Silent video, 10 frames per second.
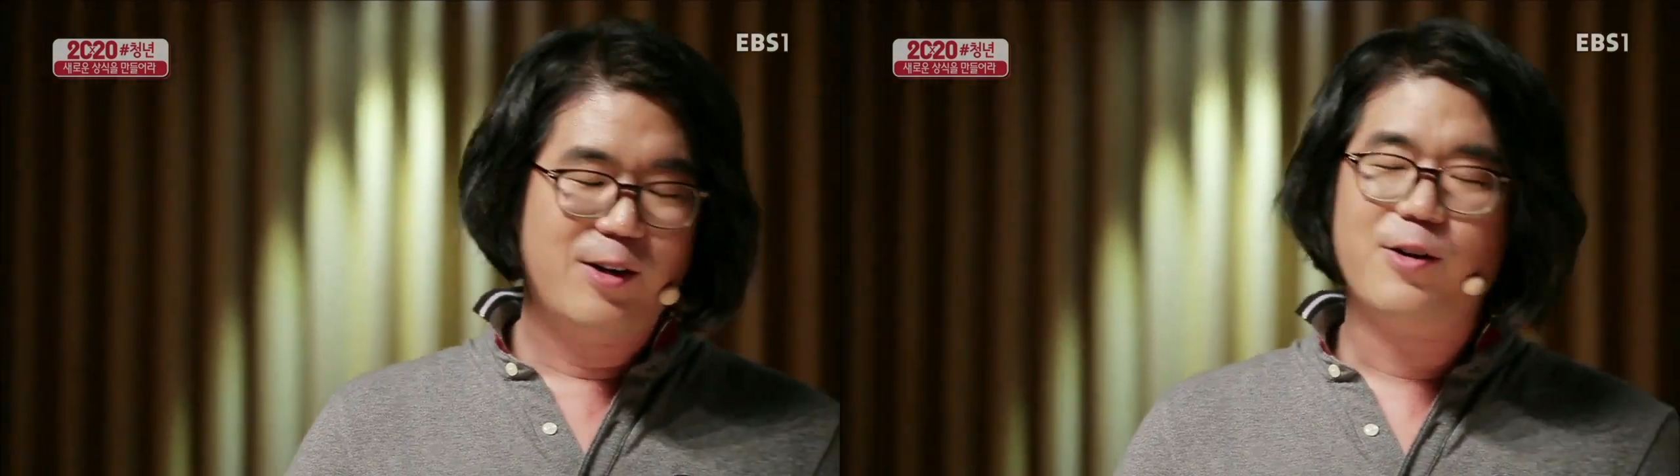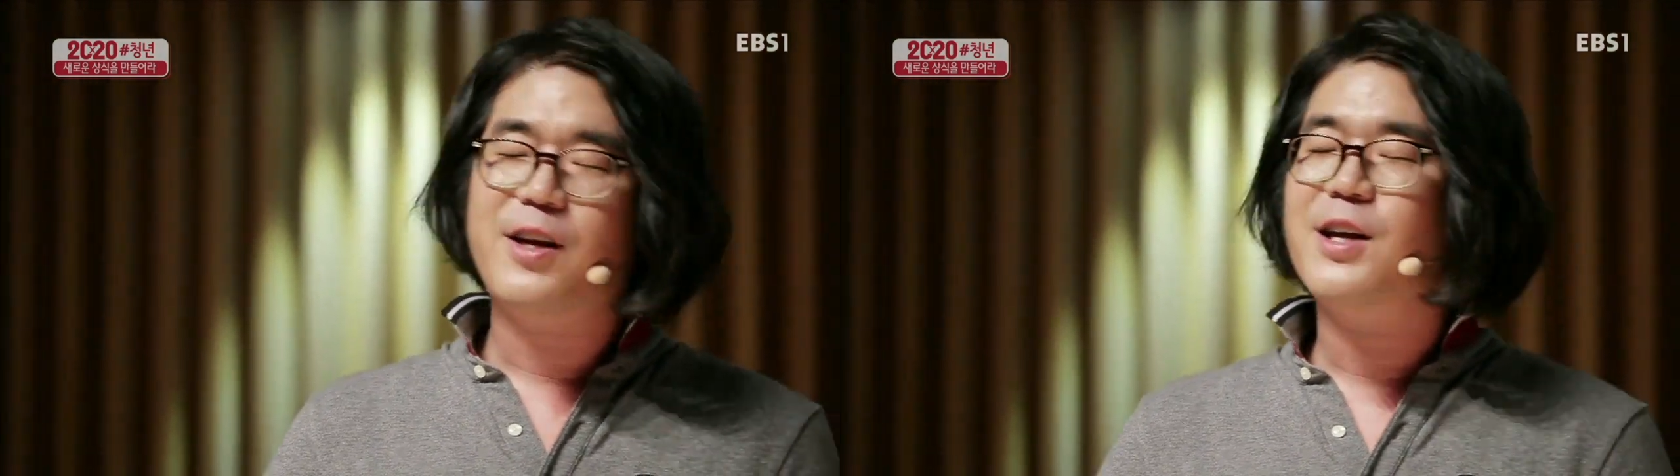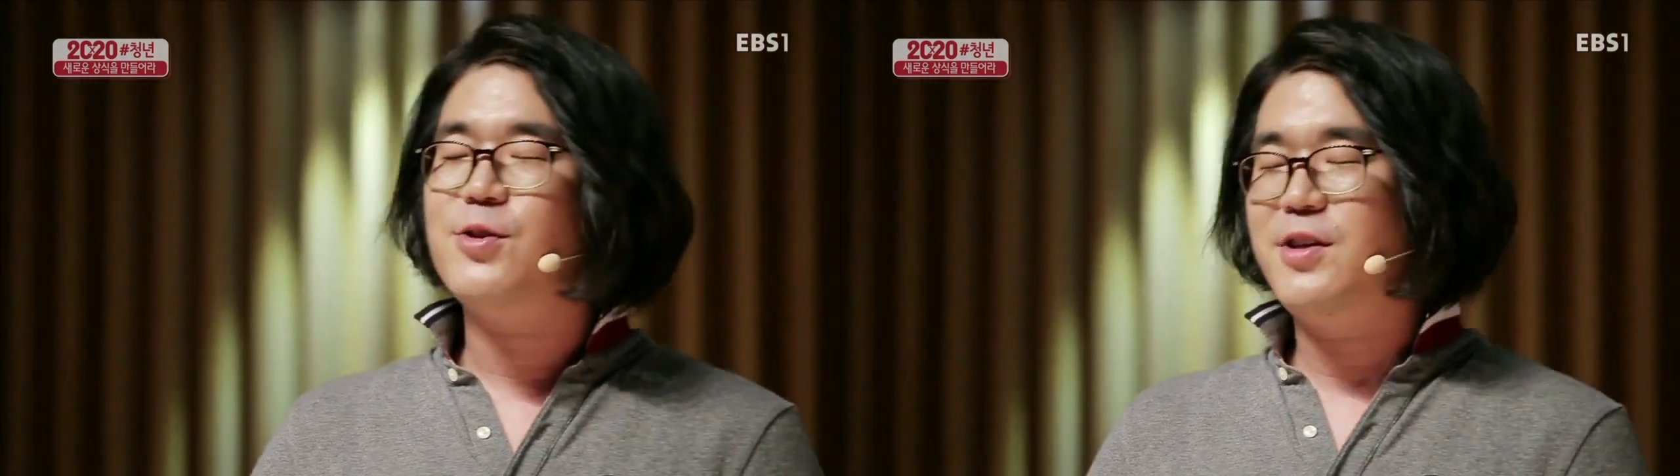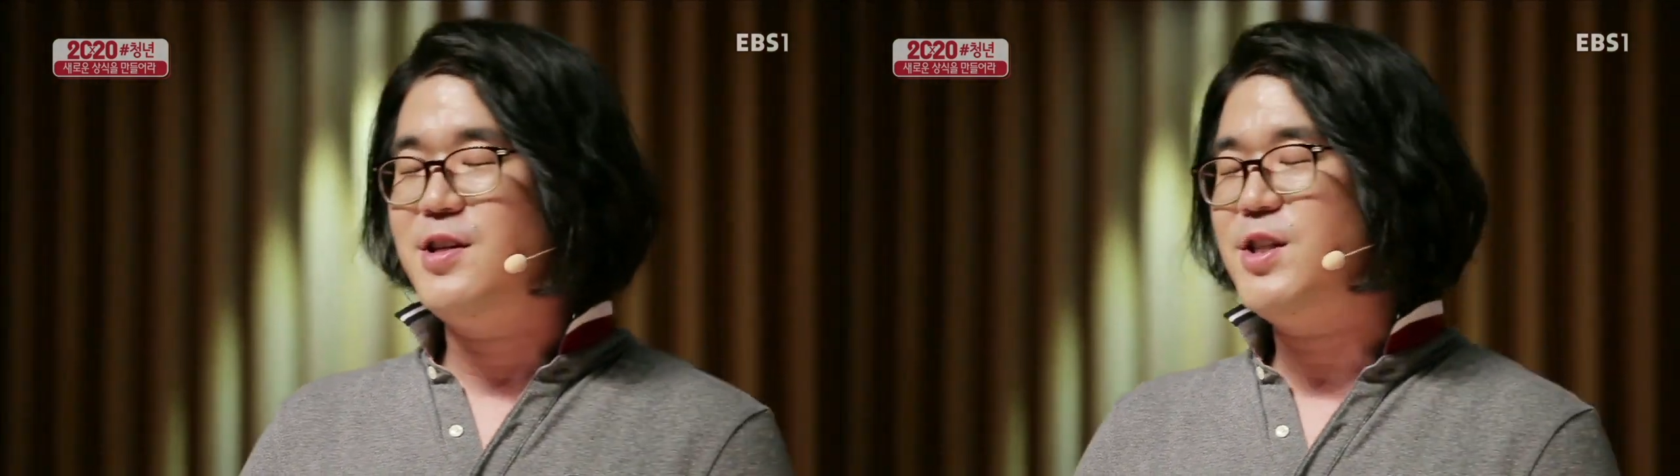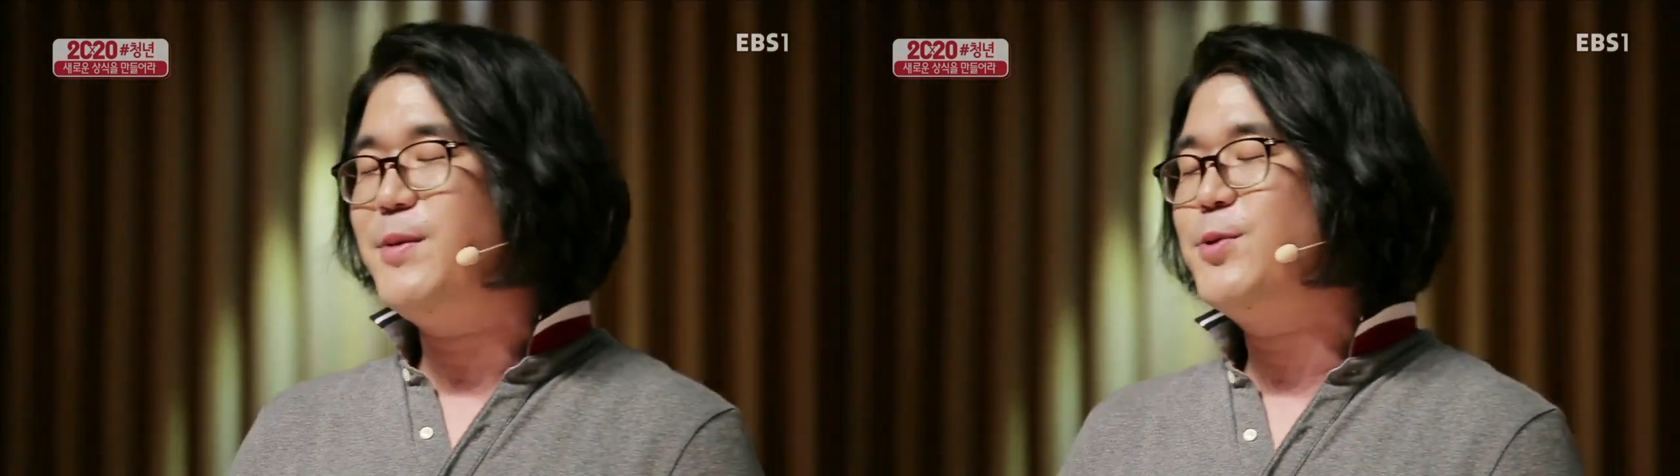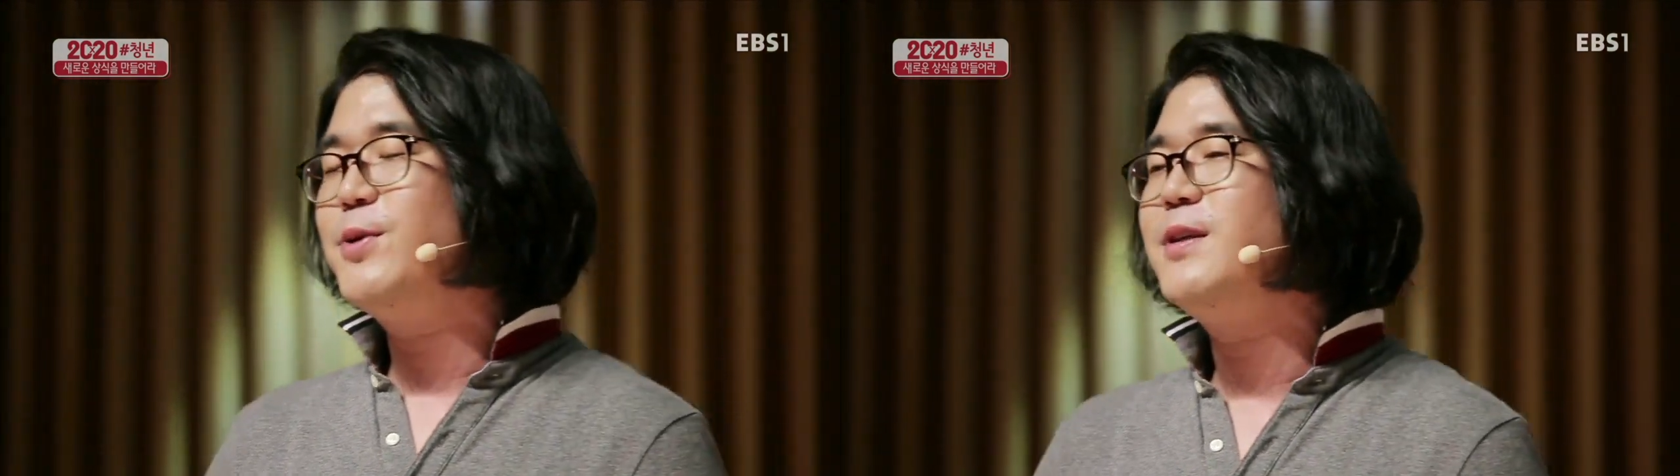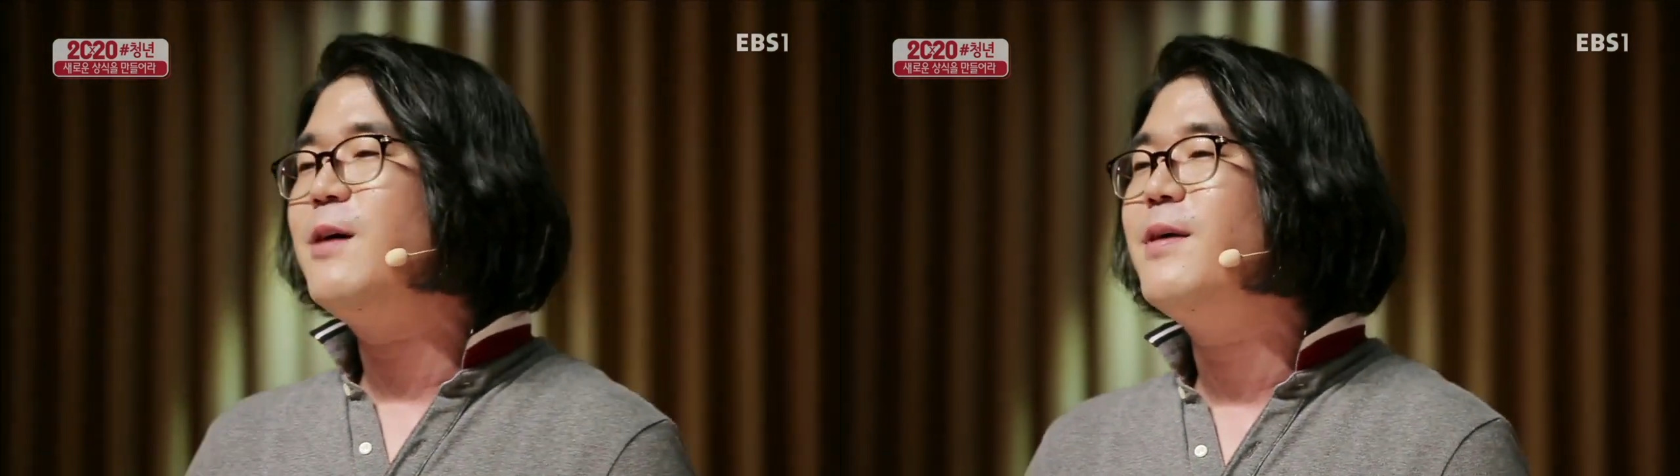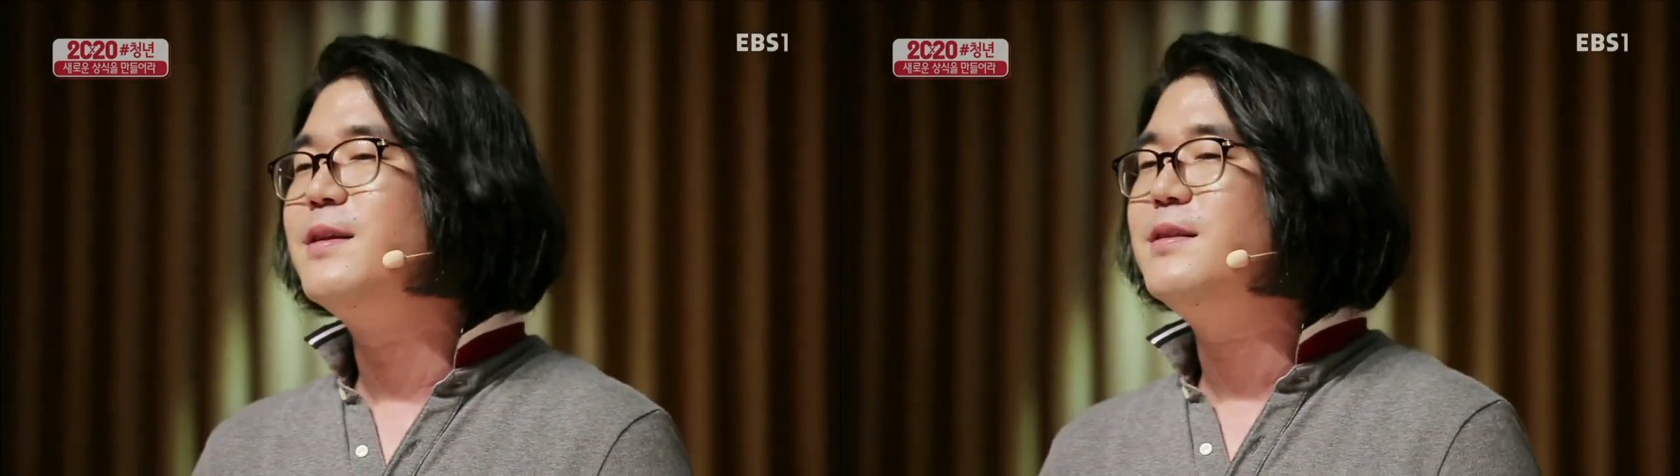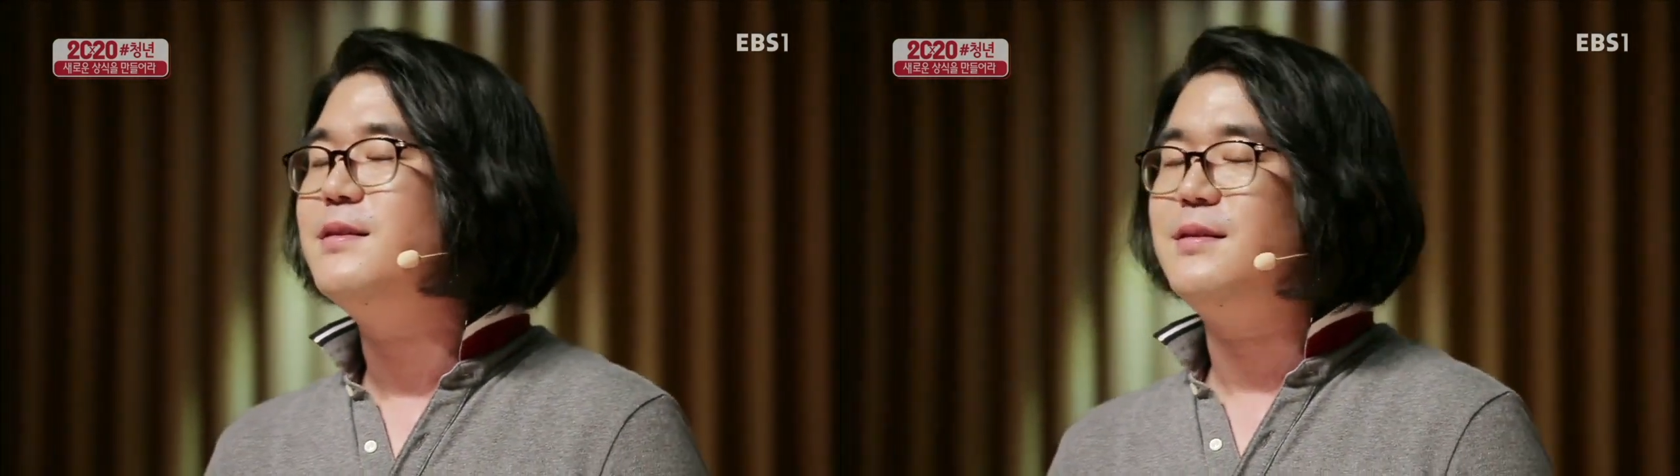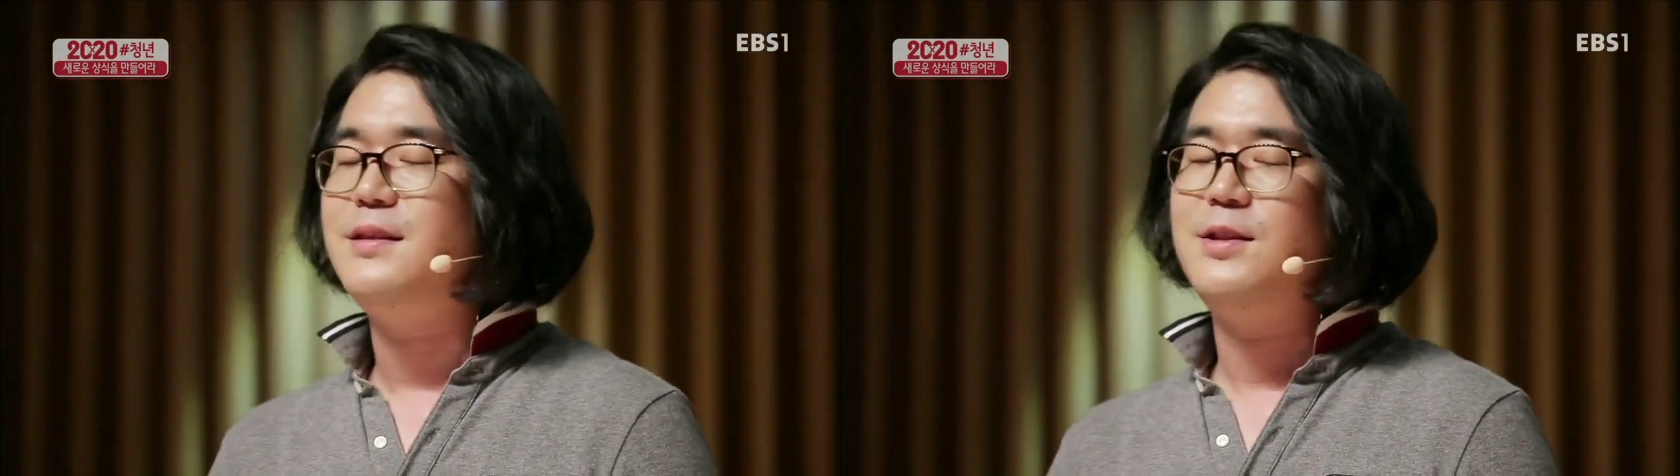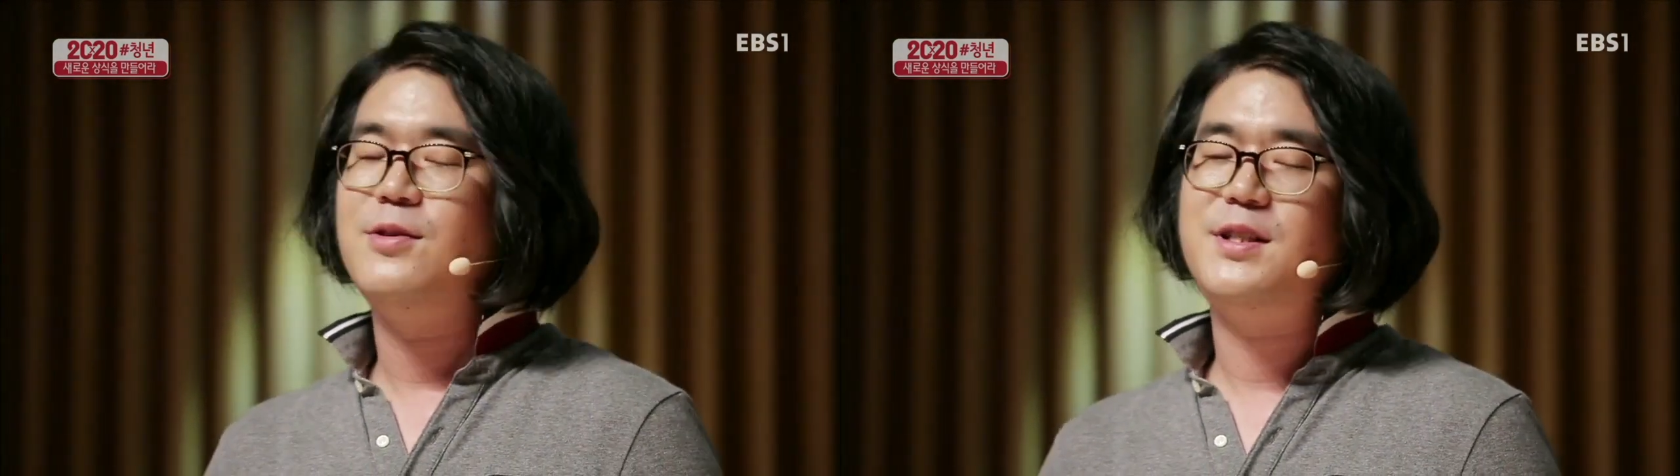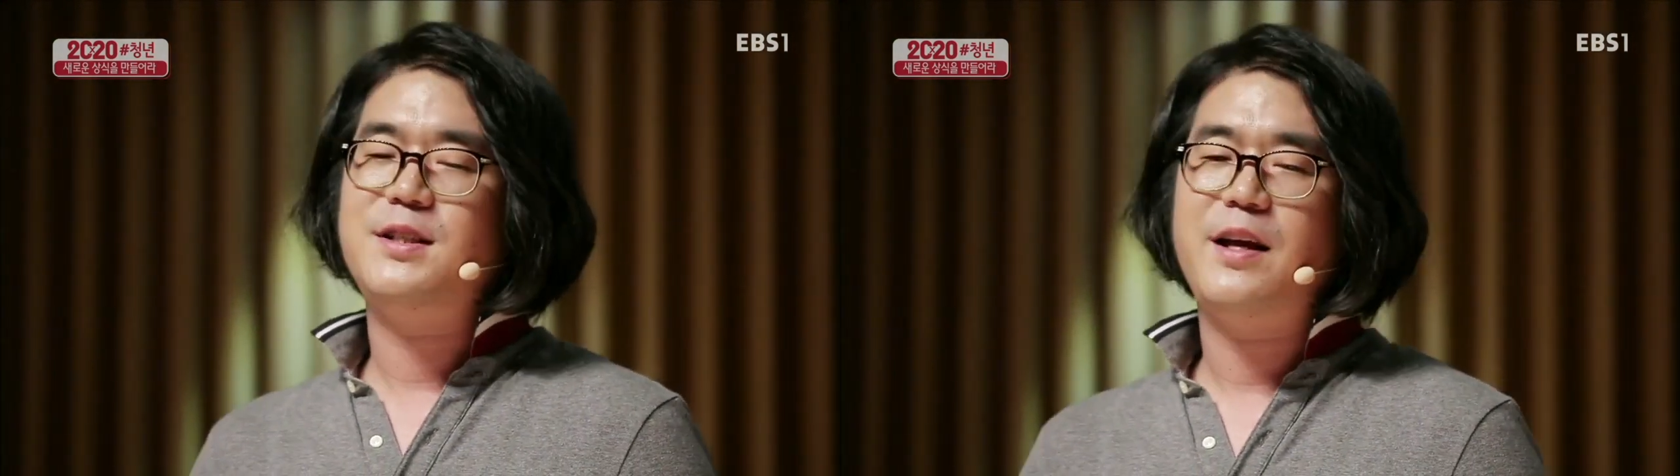그렇게 저희 72초 드라마는 현